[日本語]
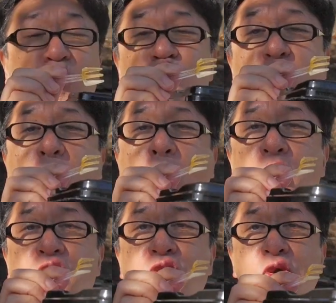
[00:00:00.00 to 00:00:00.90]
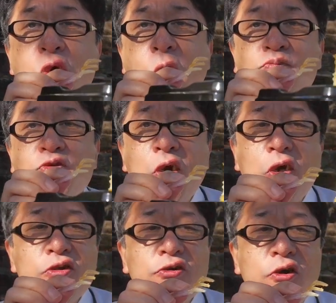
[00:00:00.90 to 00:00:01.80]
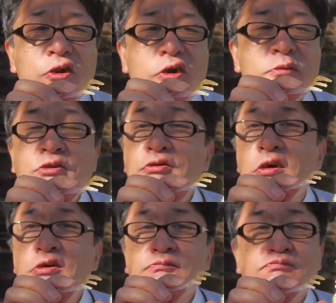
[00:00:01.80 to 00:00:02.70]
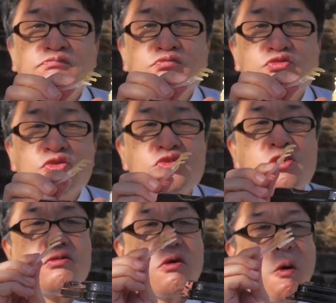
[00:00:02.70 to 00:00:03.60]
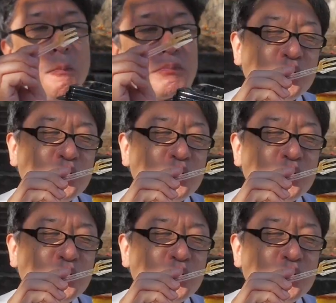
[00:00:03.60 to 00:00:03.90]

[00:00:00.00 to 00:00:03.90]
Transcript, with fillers: 中にさ中にカラメルがついてんの、ね、よ